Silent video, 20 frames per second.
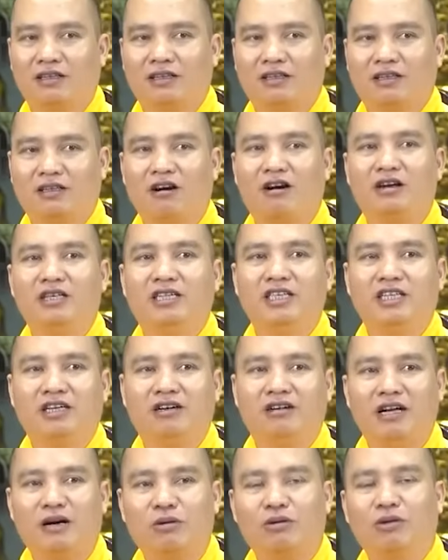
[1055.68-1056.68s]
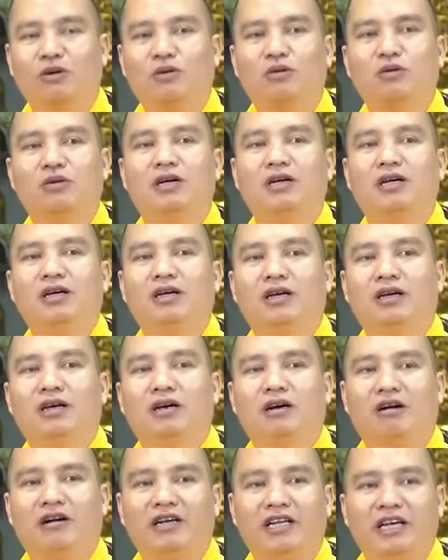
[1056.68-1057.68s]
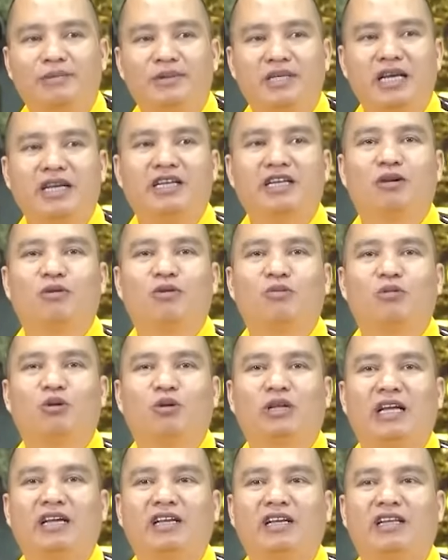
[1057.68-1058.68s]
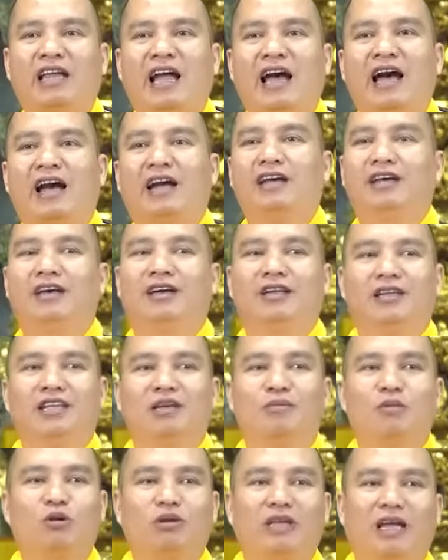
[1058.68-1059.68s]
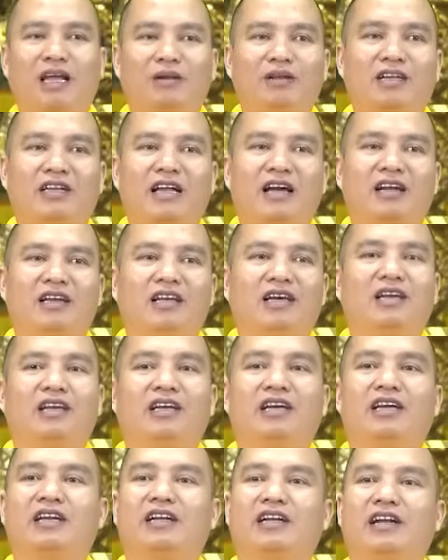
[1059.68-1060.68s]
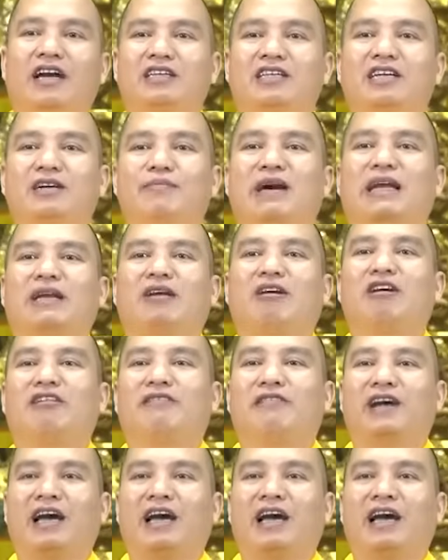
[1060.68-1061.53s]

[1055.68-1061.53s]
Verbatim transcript: thọ trì, họ đọc tụng, họ niệm danh hiệu của Bồ Tát Địa Tạng, thì Bồ Tát Địa Tạng liền là hiện ra trước mặt họ